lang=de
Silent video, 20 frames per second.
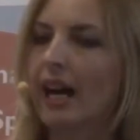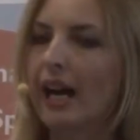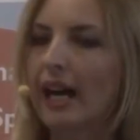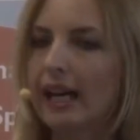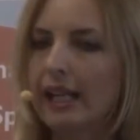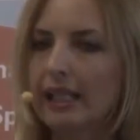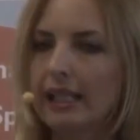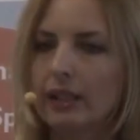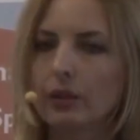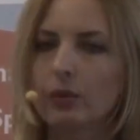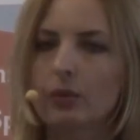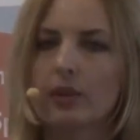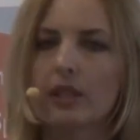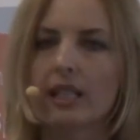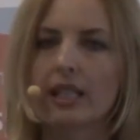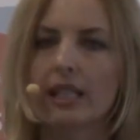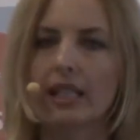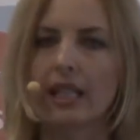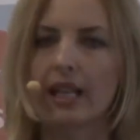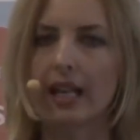all
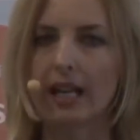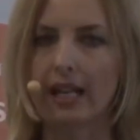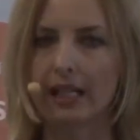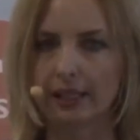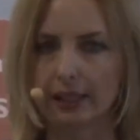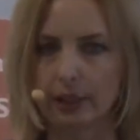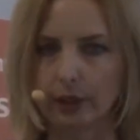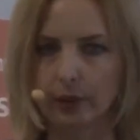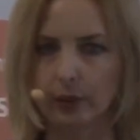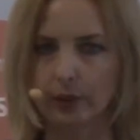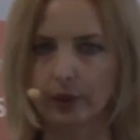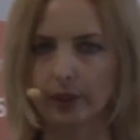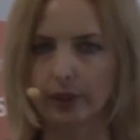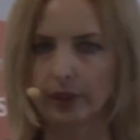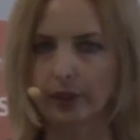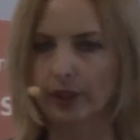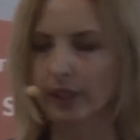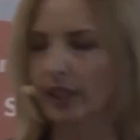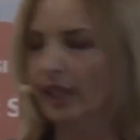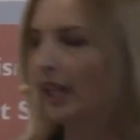unserer
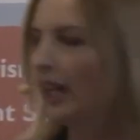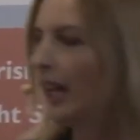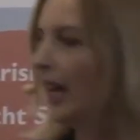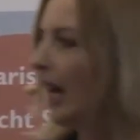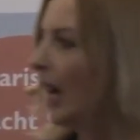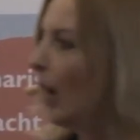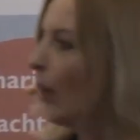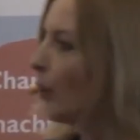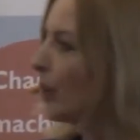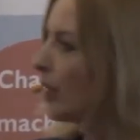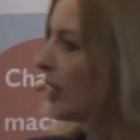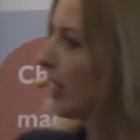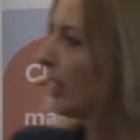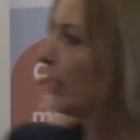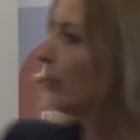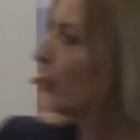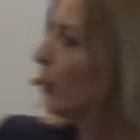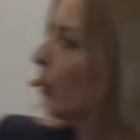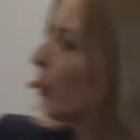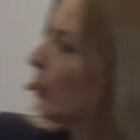Handlungen aus
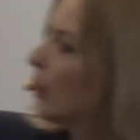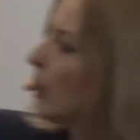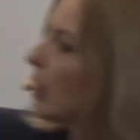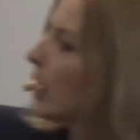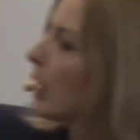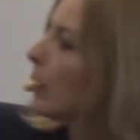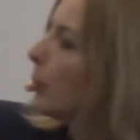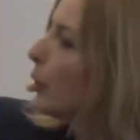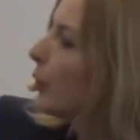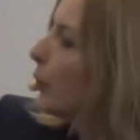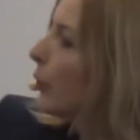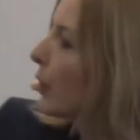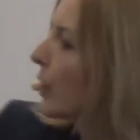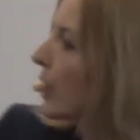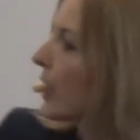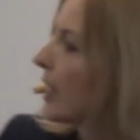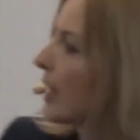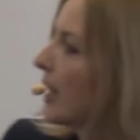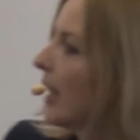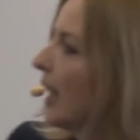dem
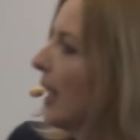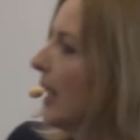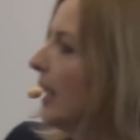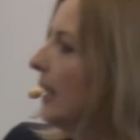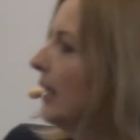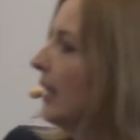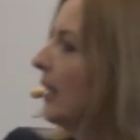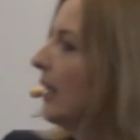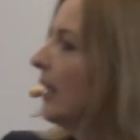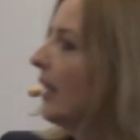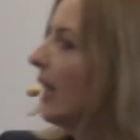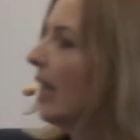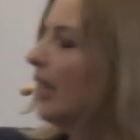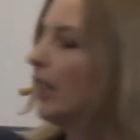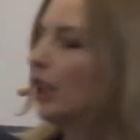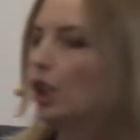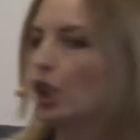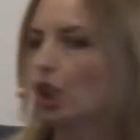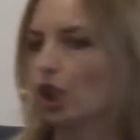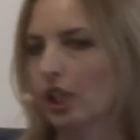Unterbewusstsein
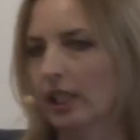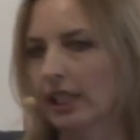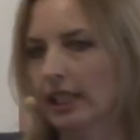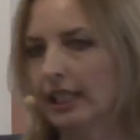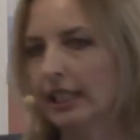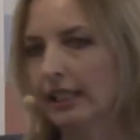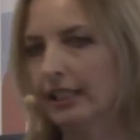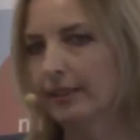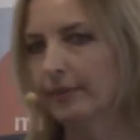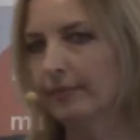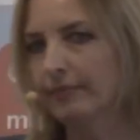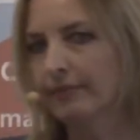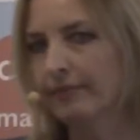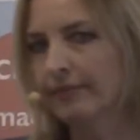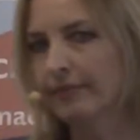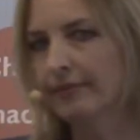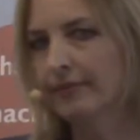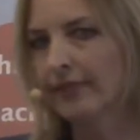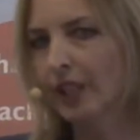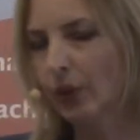entstehen,
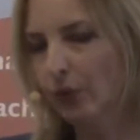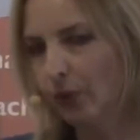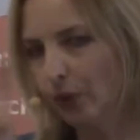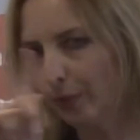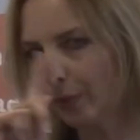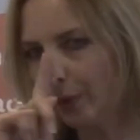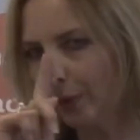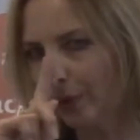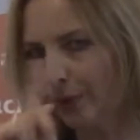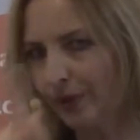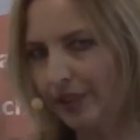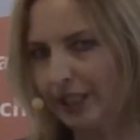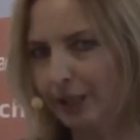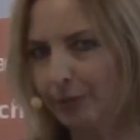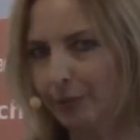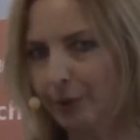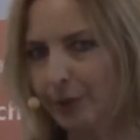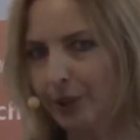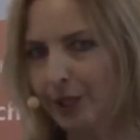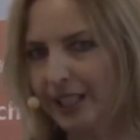
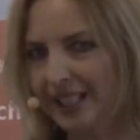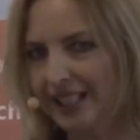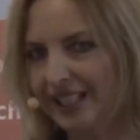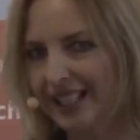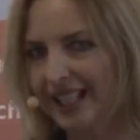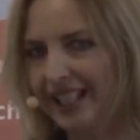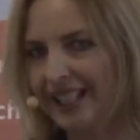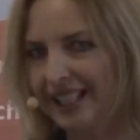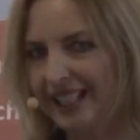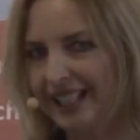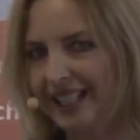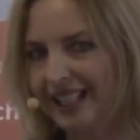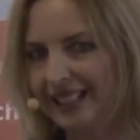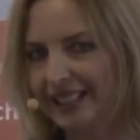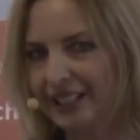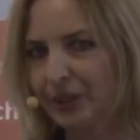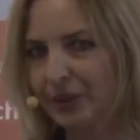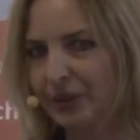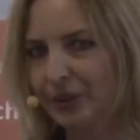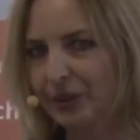95 Prozent aller
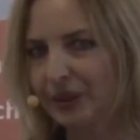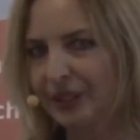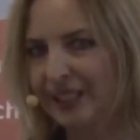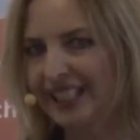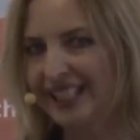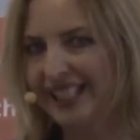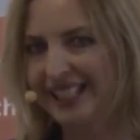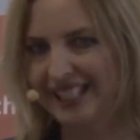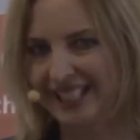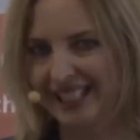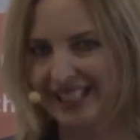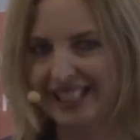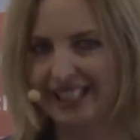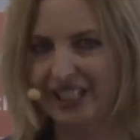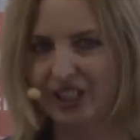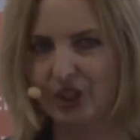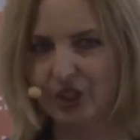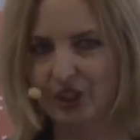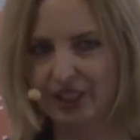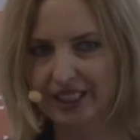Handlungen. Das ist
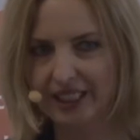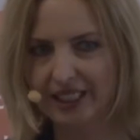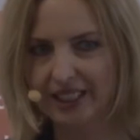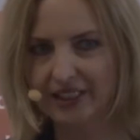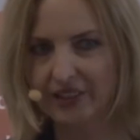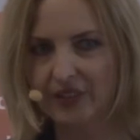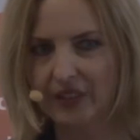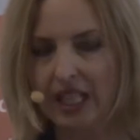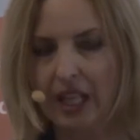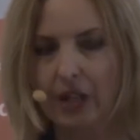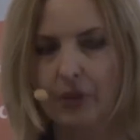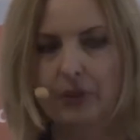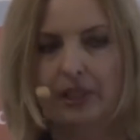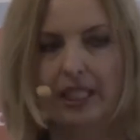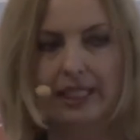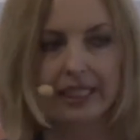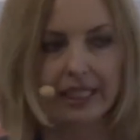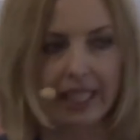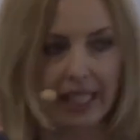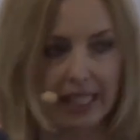ja schon irre. Vielleicht